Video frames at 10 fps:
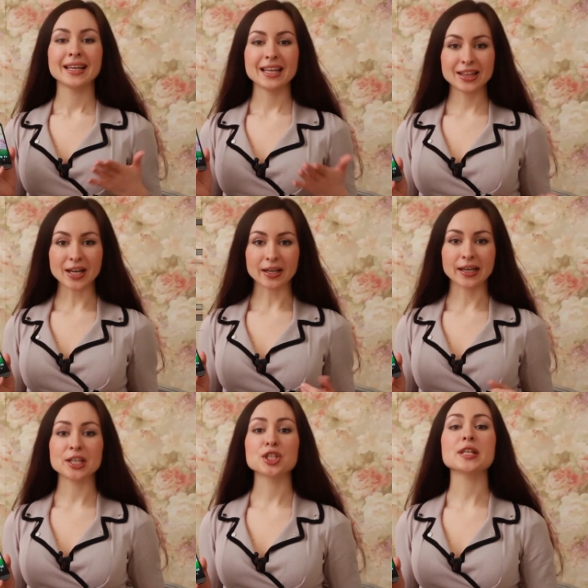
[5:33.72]
Итак,
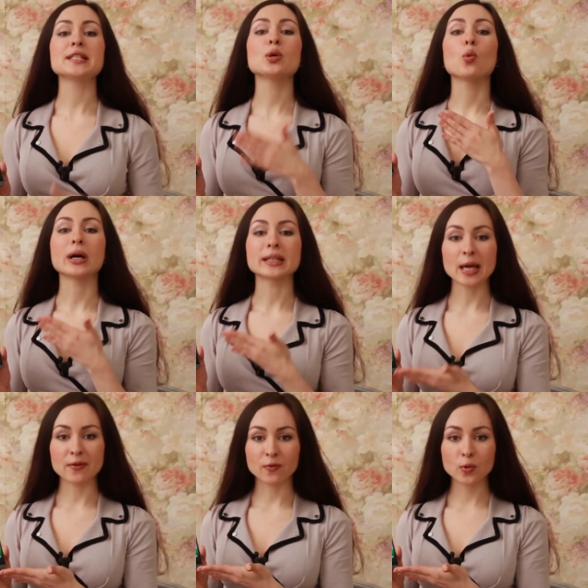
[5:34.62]
HTC One
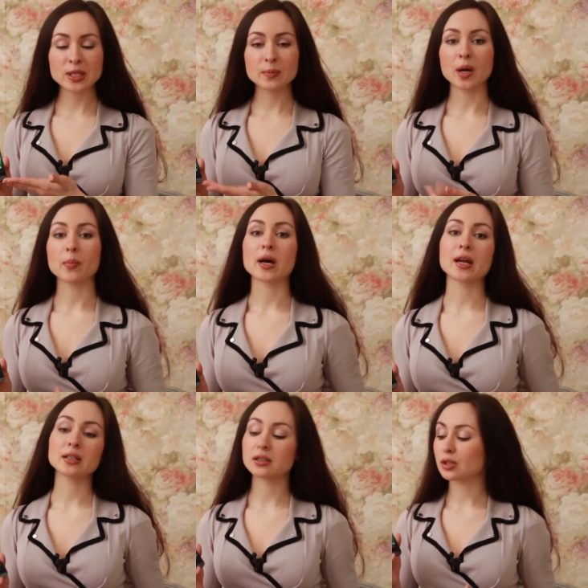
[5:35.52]
M8 эм
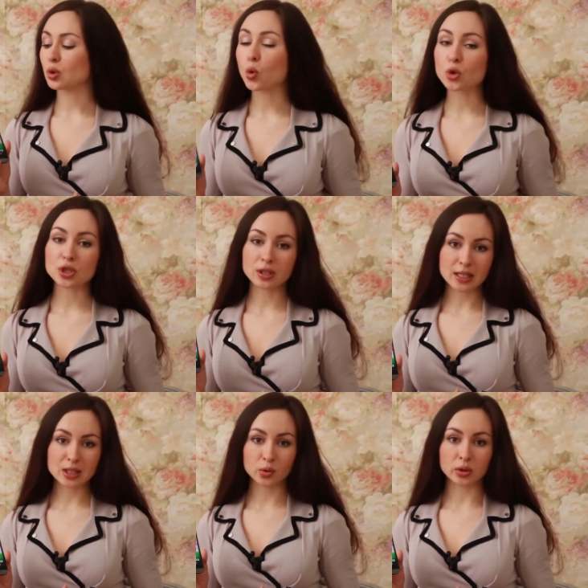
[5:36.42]
аппарат э, очень
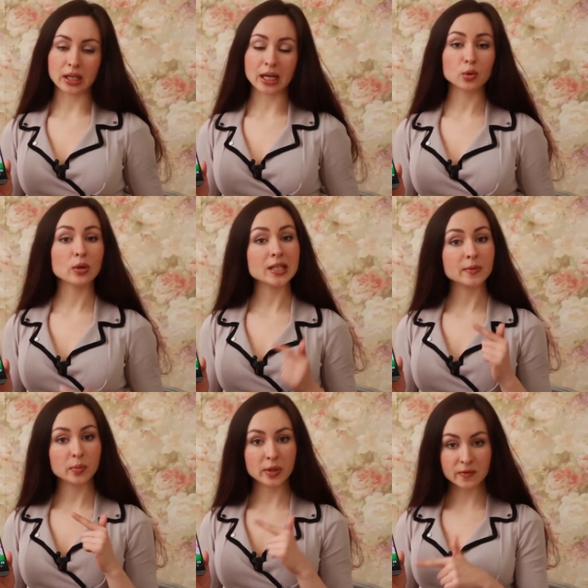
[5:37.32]
достойный. Одно из
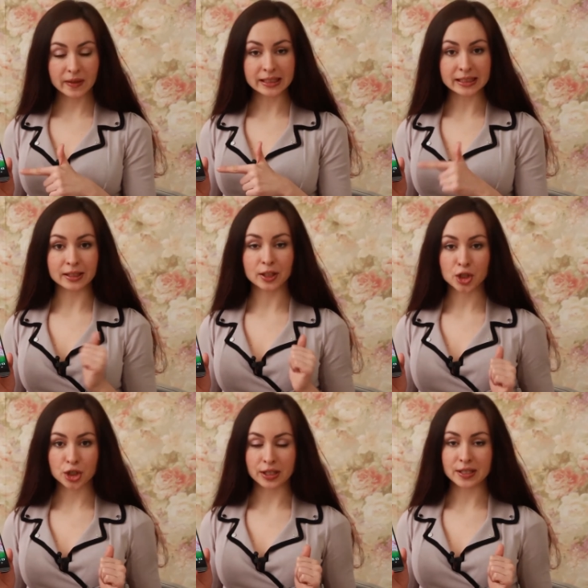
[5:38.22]
самых производительных
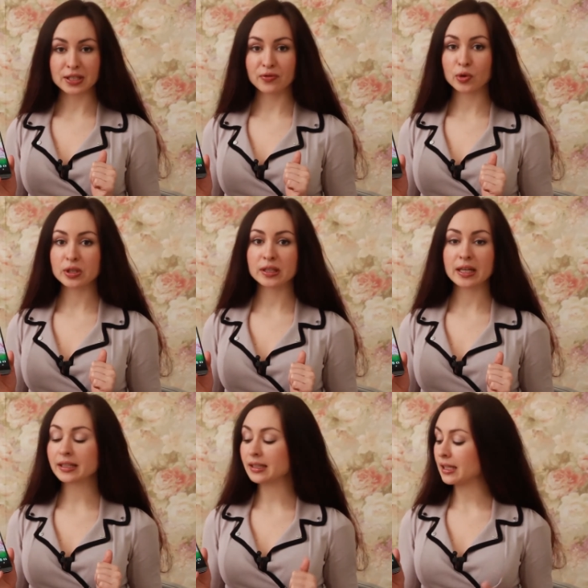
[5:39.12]
решений сегодня
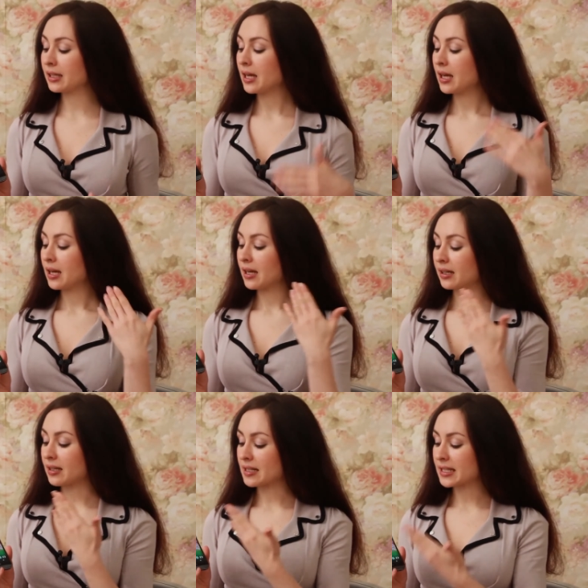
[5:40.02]
на рынке
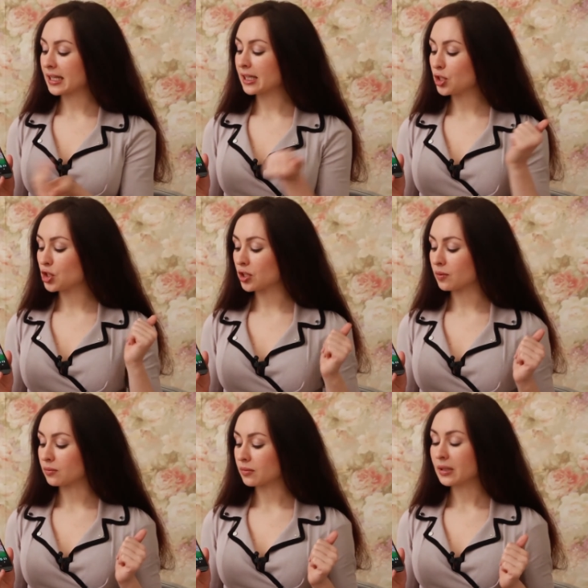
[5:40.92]
э, с
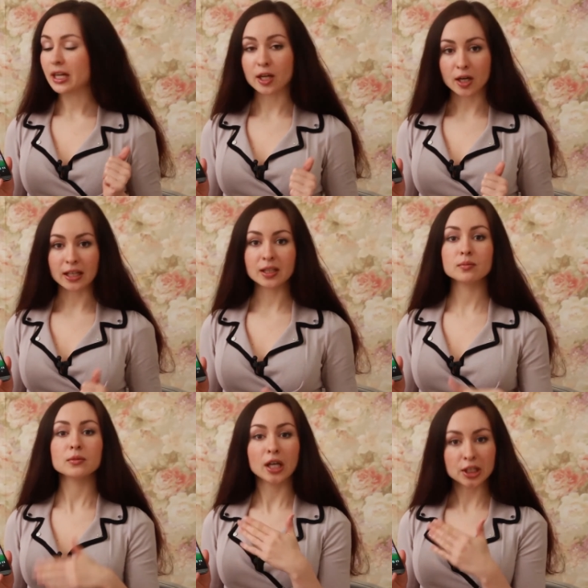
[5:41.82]
отличным
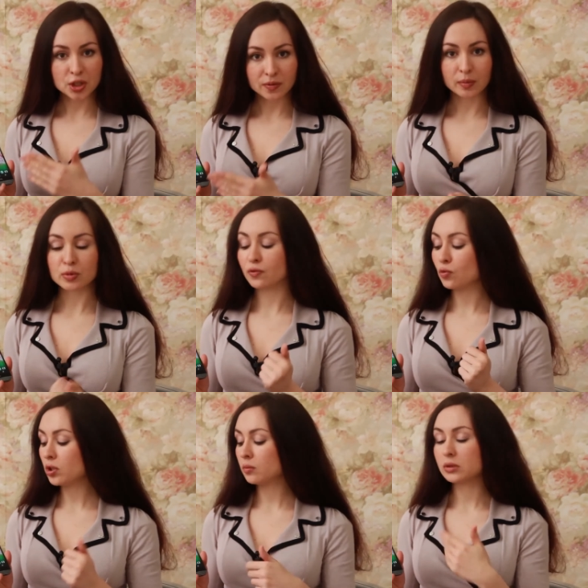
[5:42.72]
экраном, качественным
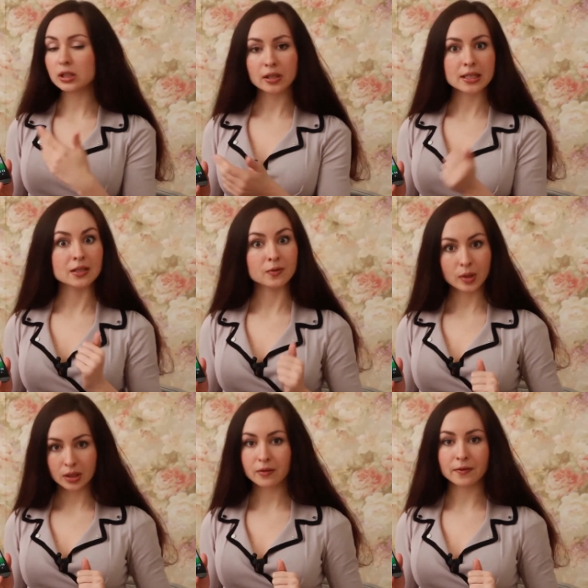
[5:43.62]
звуком и красивым
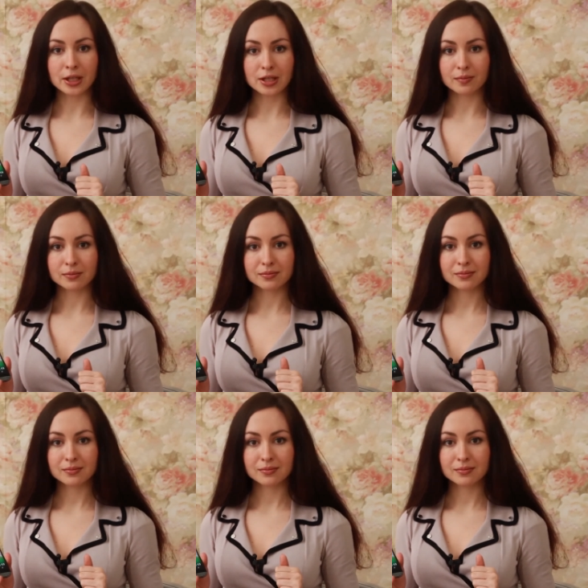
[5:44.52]
интерфейсом